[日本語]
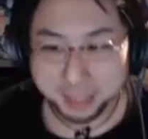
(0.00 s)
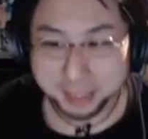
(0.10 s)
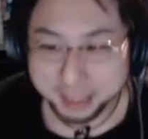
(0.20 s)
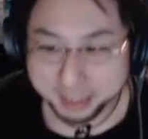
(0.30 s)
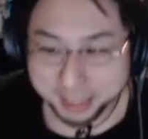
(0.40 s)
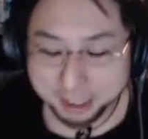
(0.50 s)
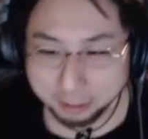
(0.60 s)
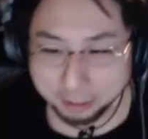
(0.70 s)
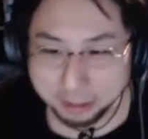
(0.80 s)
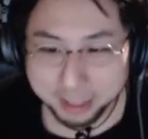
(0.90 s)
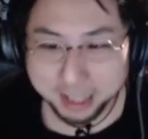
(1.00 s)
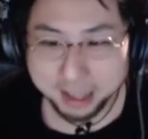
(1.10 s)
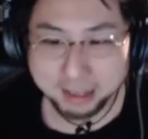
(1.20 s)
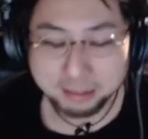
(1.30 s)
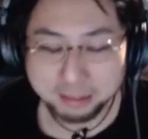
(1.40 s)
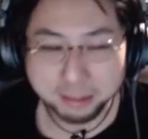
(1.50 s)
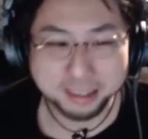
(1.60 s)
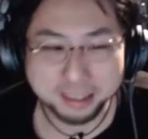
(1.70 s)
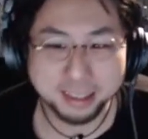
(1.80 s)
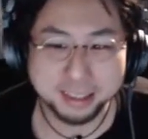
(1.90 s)
ニコ生系の昔の
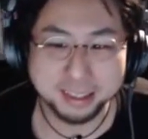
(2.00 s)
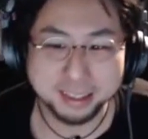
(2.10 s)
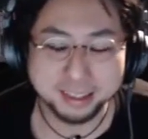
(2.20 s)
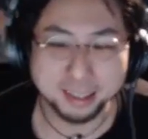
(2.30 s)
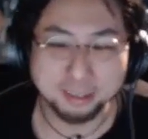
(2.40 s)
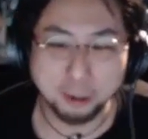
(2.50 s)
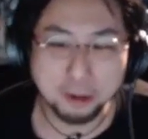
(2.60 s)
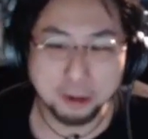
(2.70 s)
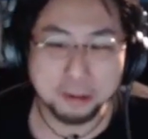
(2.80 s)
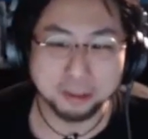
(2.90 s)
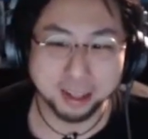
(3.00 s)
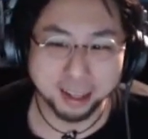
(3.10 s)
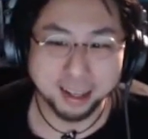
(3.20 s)
配信者って濃いもんね。